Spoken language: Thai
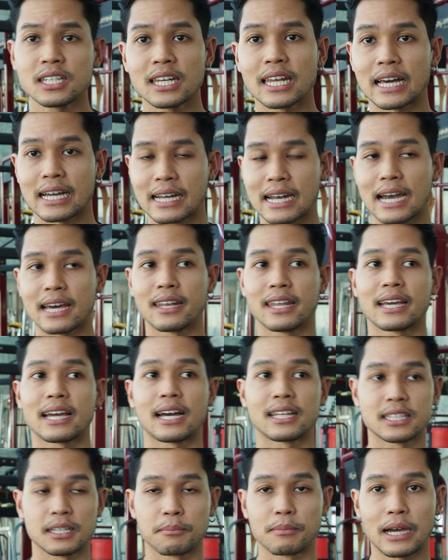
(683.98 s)
ซึ่งหลักการใน
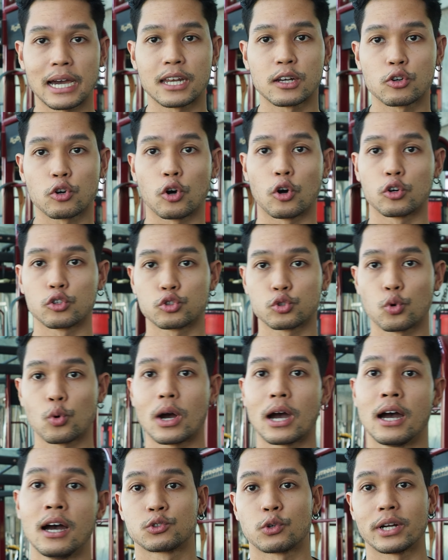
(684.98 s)
การทำงานของตั
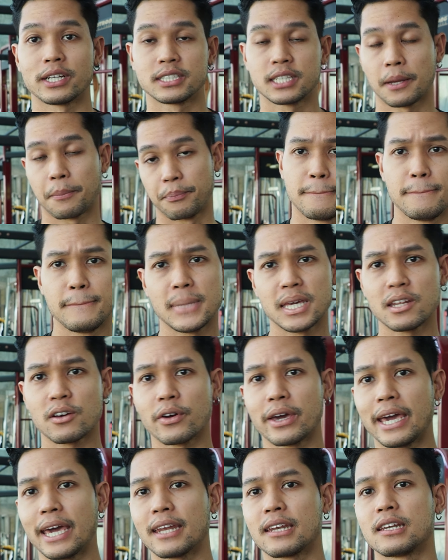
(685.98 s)
ว tricep
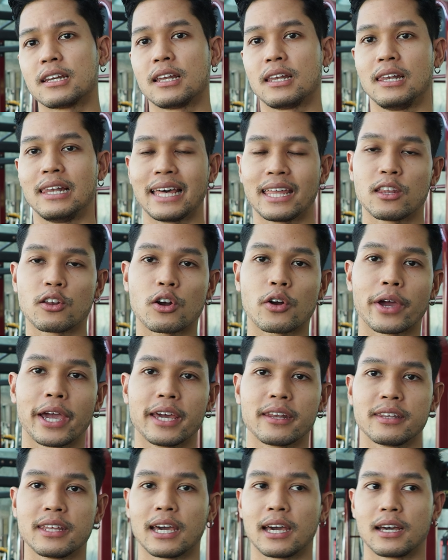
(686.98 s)
middle head lateral
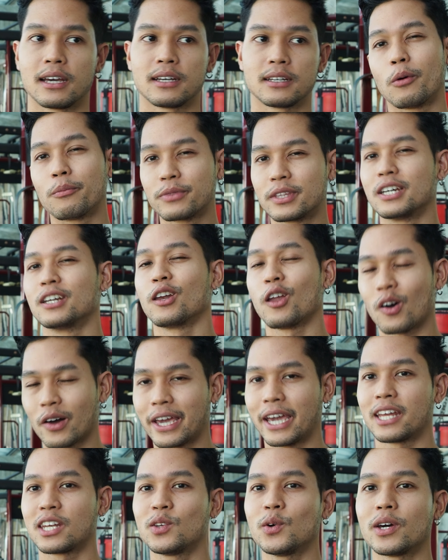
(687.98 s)
head เนี่ยรวมถึง
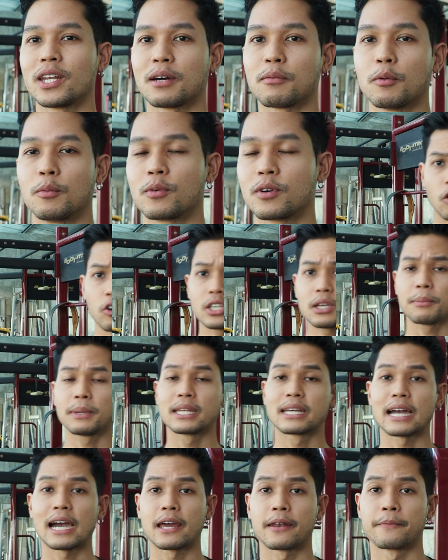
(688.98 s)
long head ด้วยนะผมก็จะ
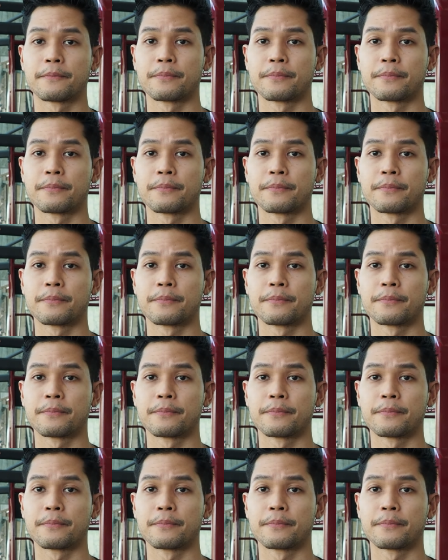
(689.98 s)
เป็นการ